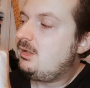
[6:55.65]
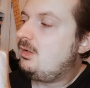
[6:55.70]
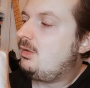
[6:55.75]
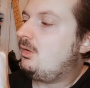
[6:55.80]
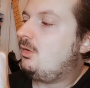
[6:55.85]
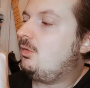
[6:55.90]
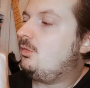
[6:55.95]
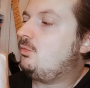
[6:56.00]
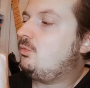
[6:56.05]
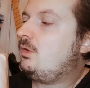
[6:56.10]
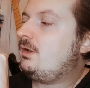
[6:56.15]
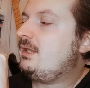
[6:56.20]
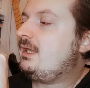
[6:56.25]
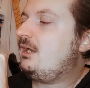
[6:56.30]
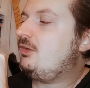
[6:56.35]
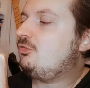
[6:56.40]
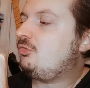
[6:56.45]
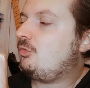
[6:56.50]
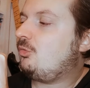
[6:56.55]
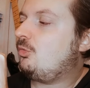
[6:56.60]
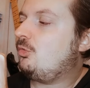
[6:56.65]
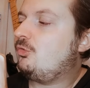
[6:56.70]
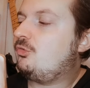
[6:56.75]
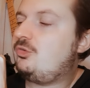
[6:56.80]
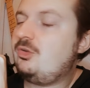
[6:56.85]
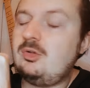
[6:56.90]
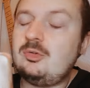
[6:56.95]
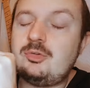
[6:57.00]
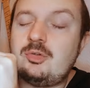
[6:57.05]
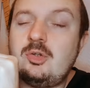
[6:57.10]
euh, Voyage au
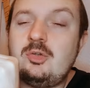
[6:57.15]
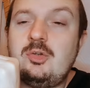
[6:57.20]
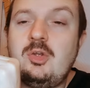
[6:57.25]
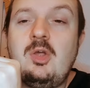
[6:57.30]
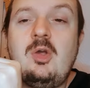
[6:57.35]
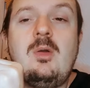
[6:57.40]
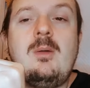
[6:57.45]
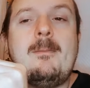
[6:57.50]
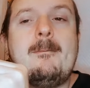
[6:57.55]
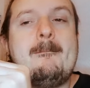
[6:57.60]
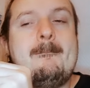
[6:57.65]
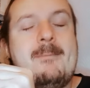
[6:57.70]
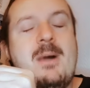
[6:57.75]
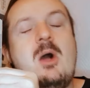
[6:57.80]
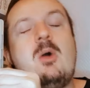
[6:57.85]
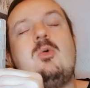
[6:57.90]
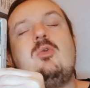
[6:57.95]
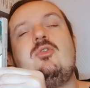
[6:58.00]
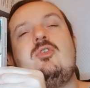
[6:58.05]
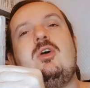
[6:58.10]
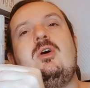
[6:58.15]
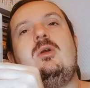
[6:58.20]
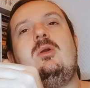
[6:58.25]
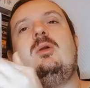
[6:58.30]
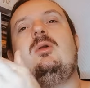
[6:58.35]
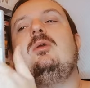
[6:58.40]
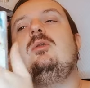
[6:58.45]
centre de Bowser.